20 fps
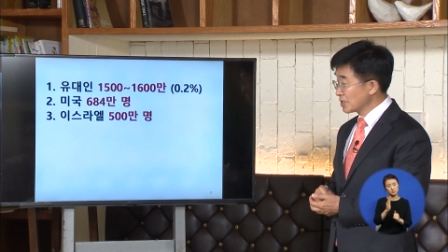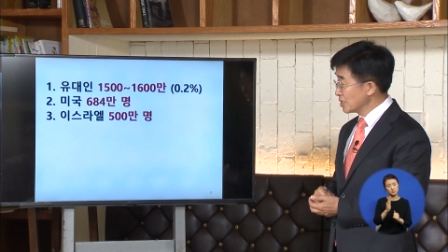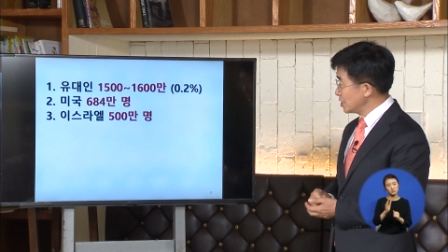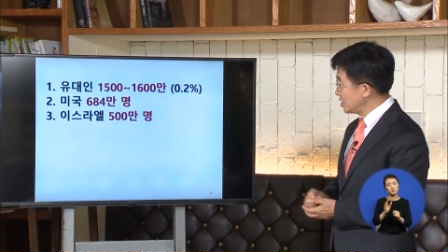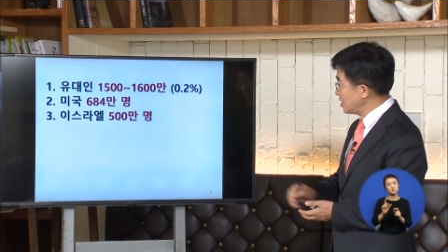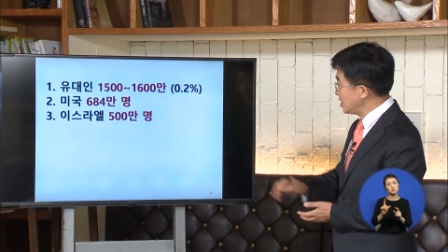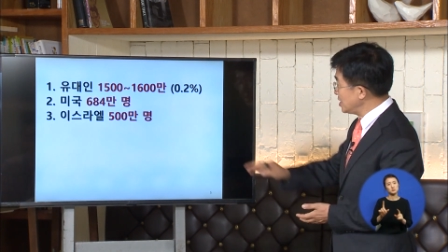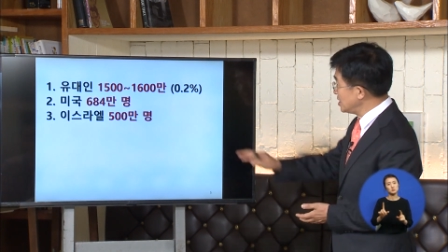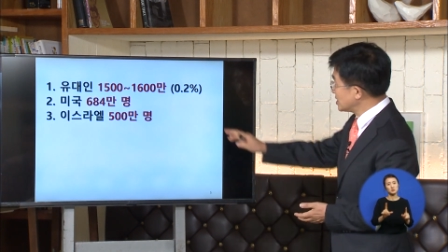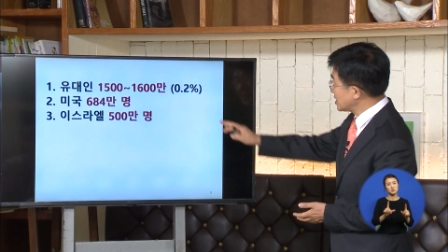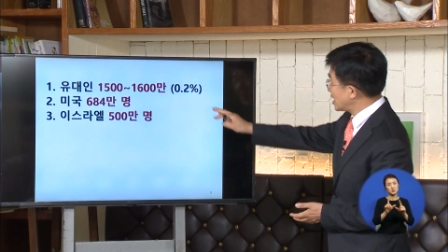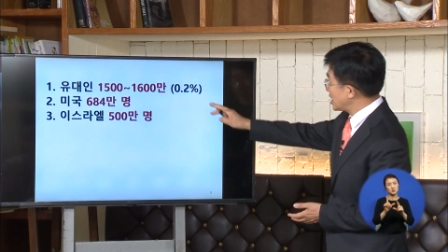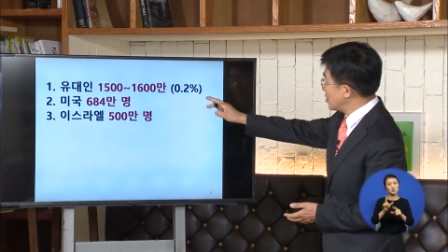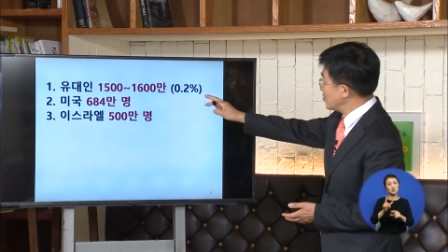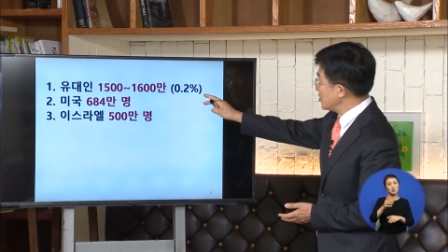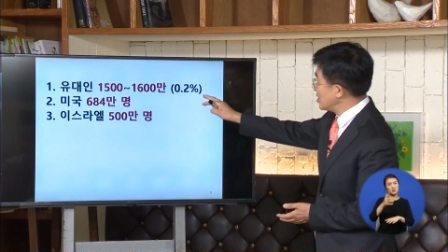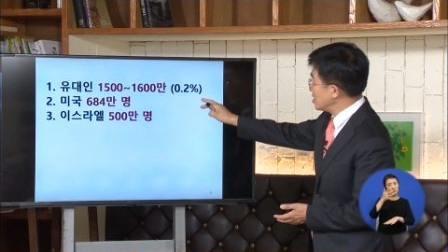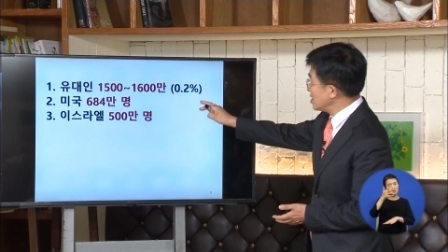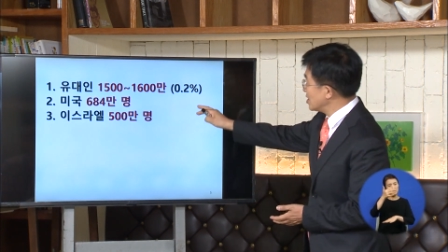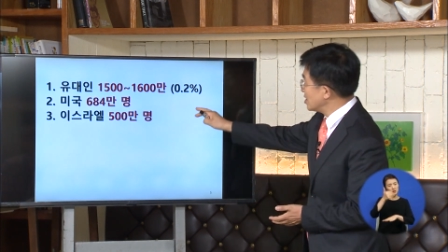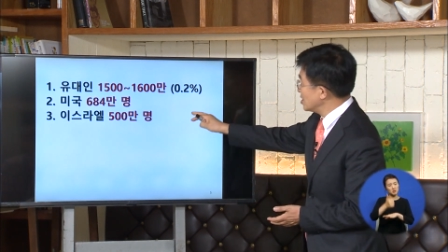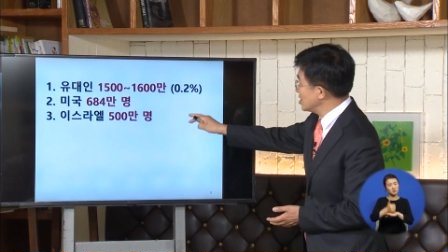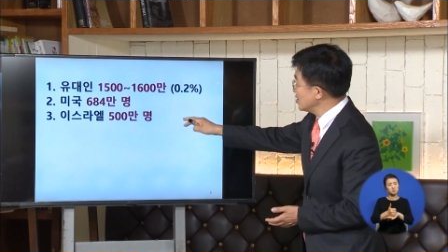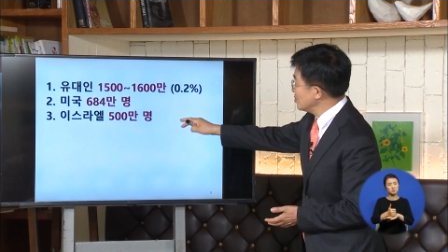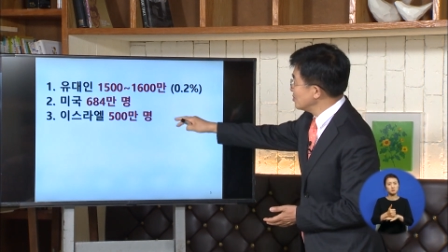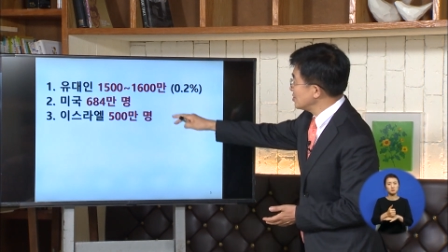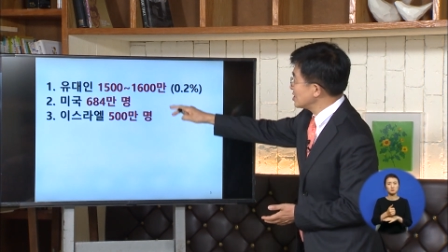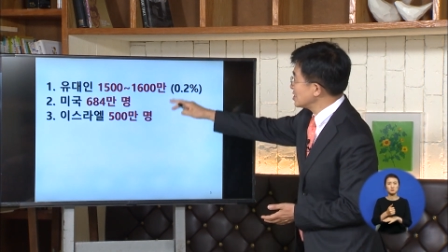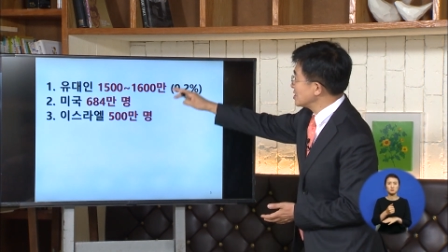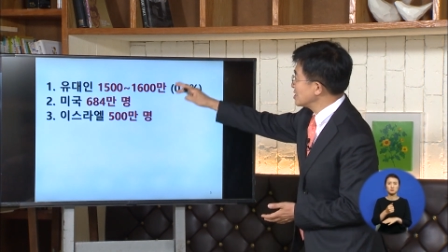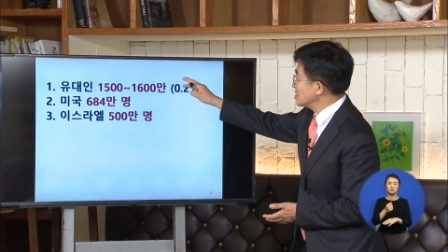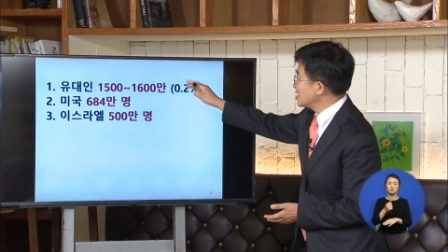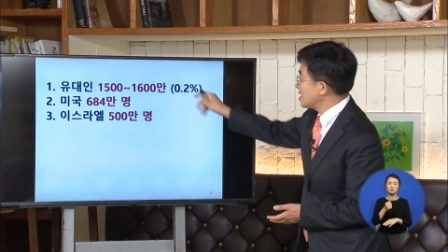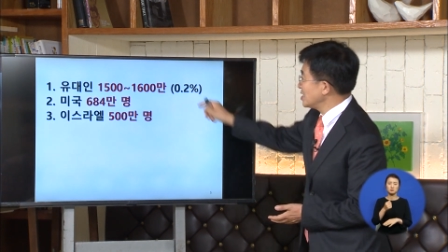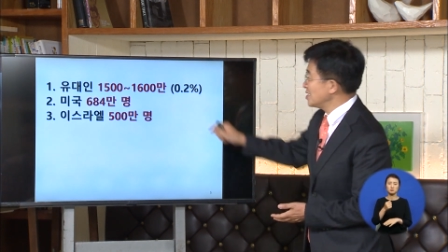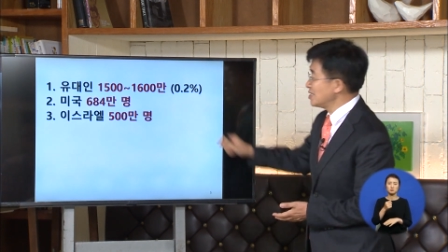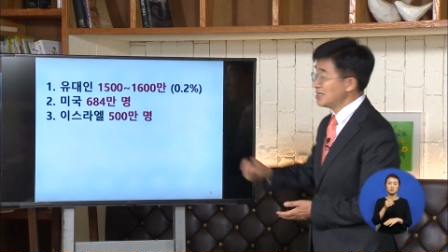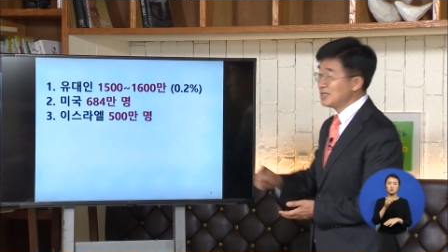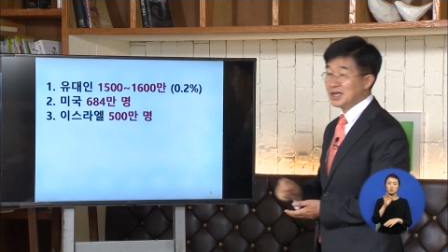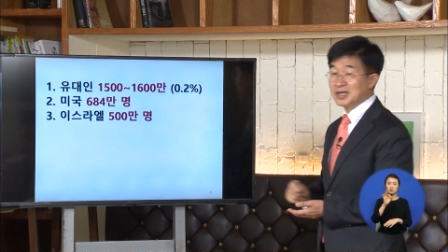이 사람들이 엄청난
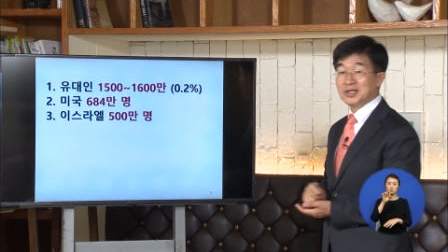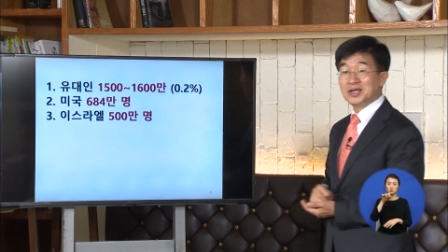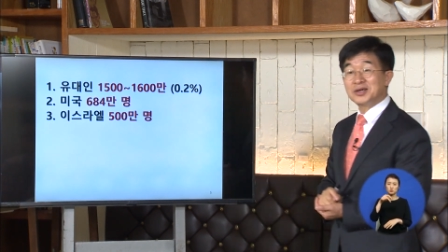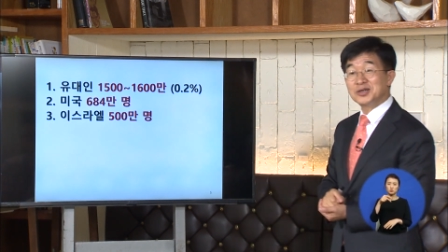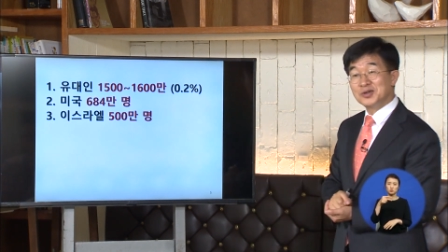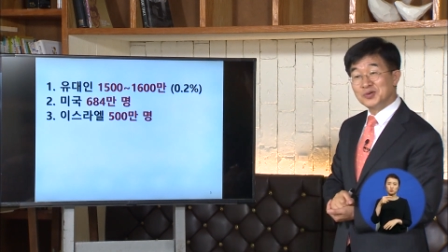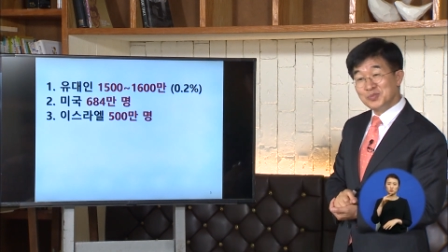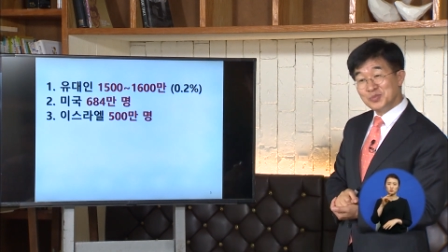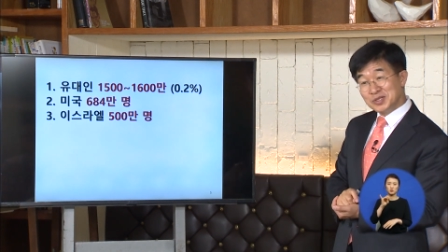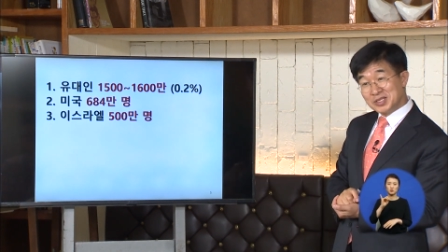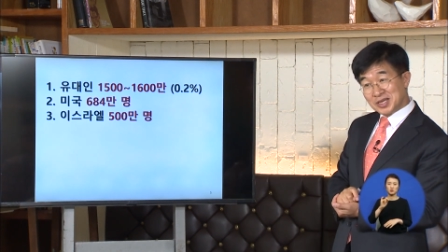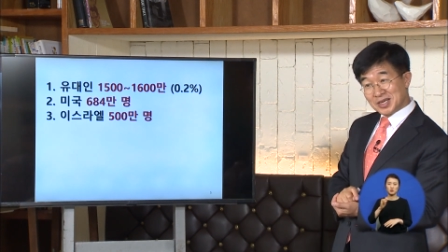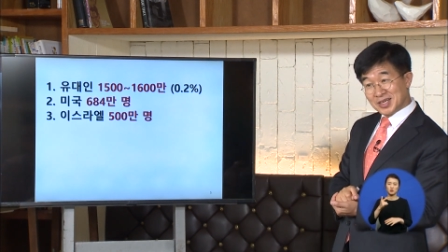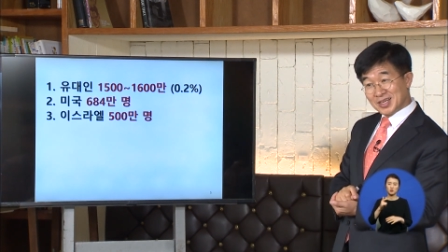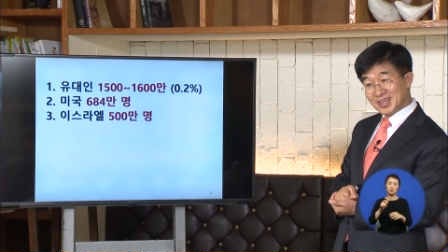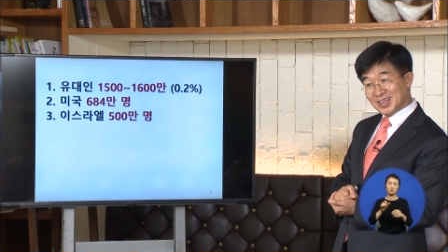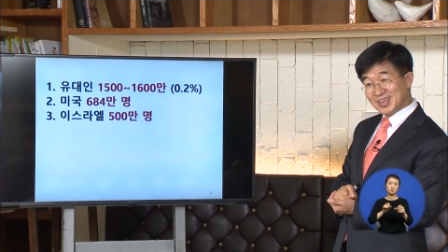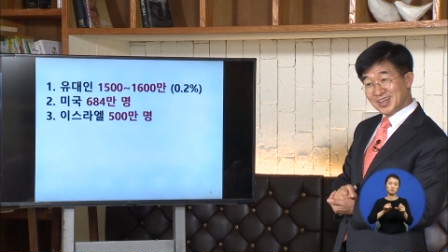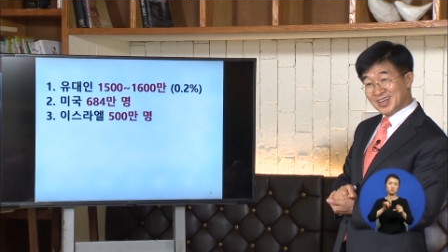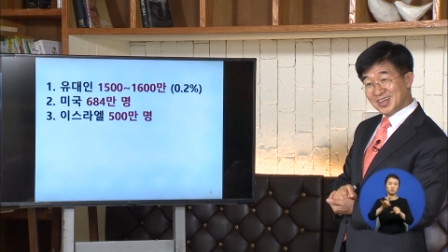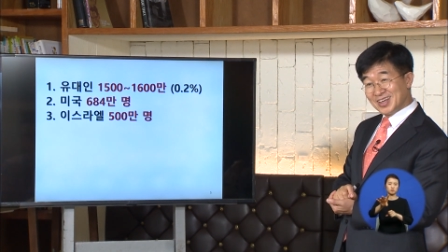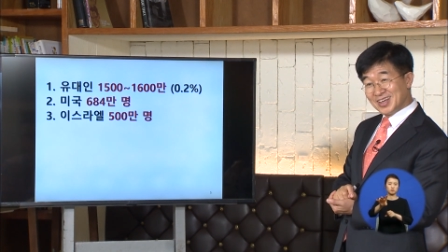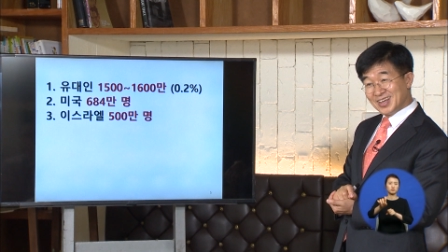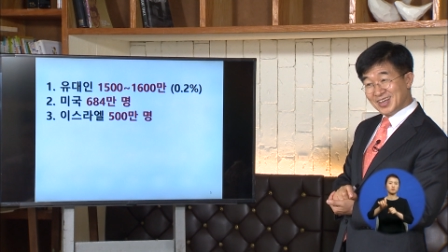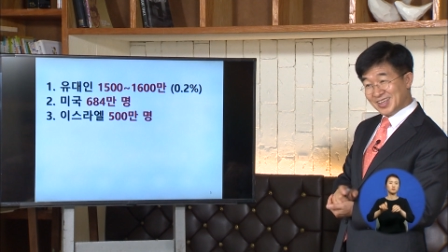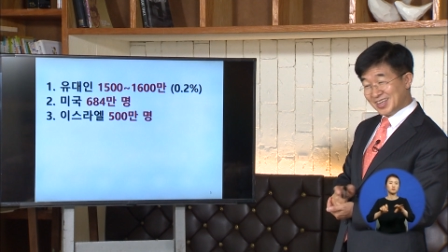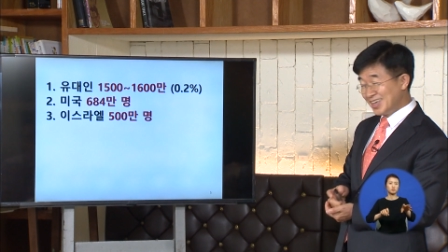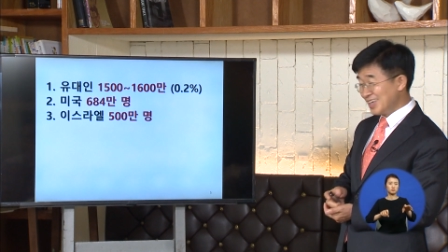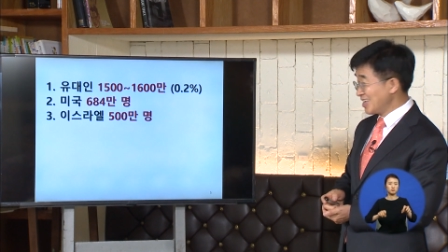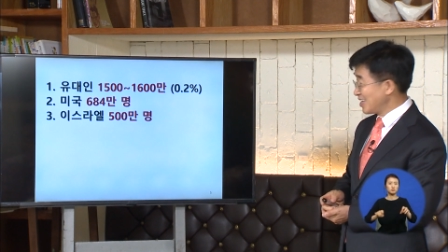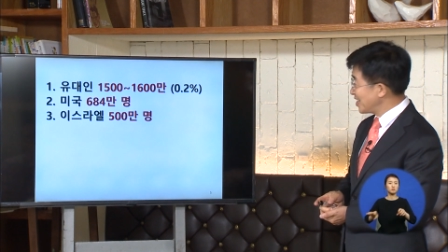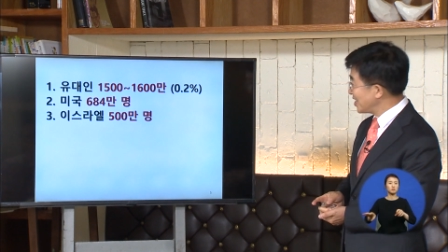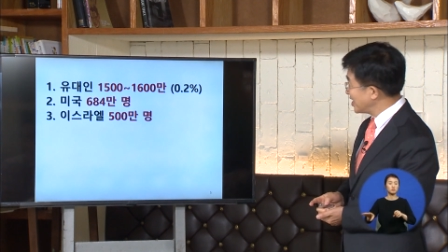일을 해낸 겁니다. 예.